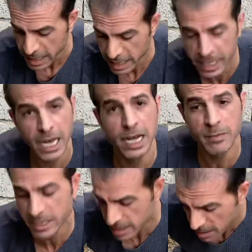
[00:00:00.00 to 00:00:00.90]
نقلم
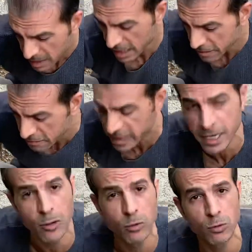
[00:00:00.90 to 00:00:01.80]
الزابل
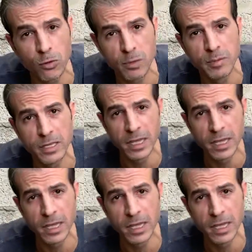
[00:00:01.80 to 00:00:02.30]
نفكك له التربه من